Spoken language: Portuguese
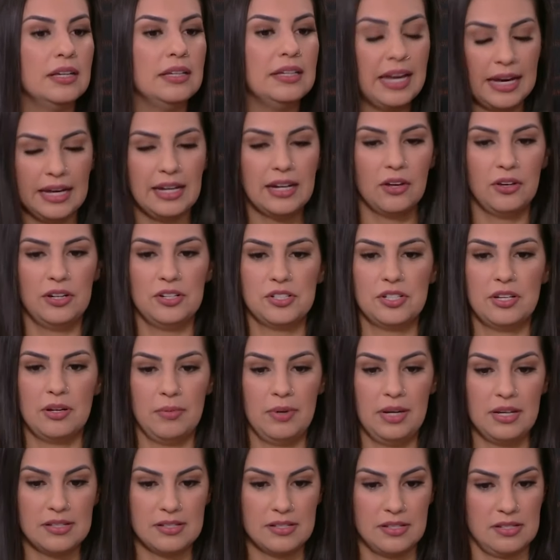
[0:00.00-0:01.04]
E aí, na hora de
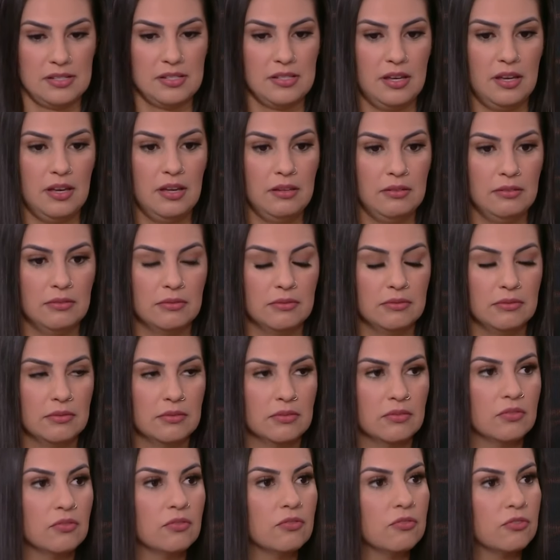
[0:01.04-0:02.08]
trabalhar, você tá sério?
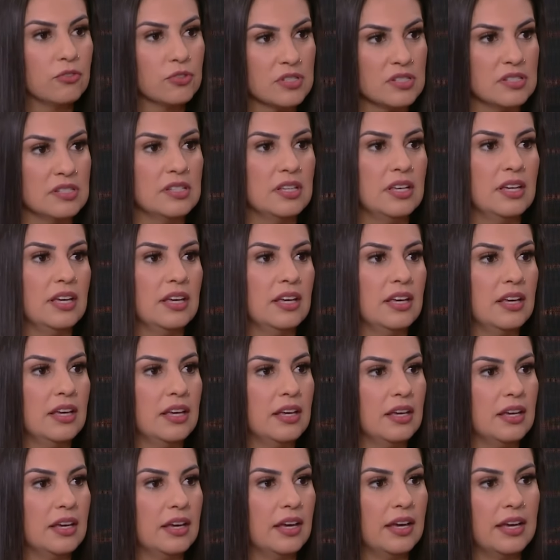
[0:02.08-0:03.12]

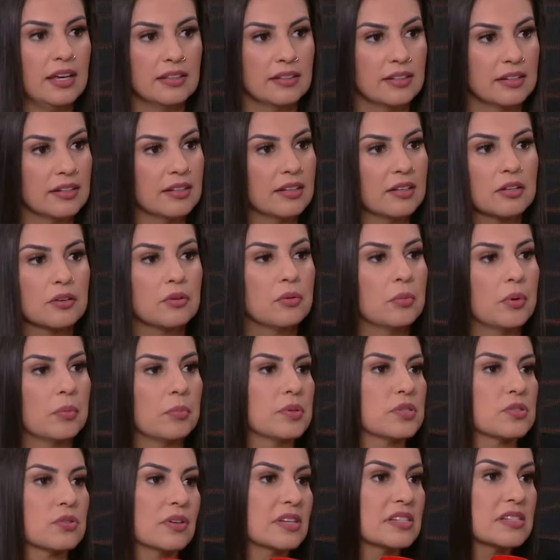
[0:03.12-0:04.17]
Você é retratado como uma
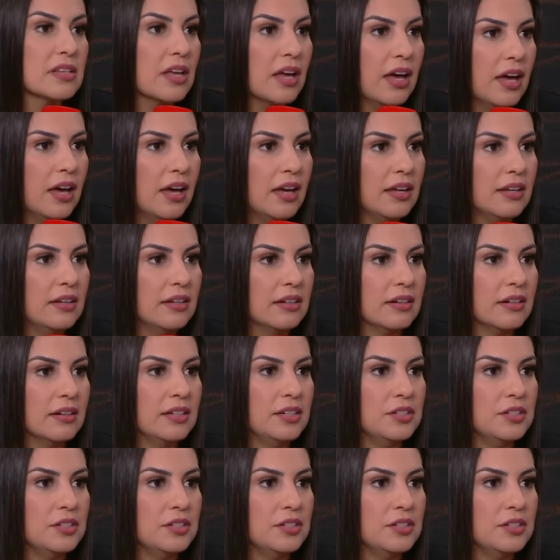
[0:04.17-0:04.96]
pessoa séria.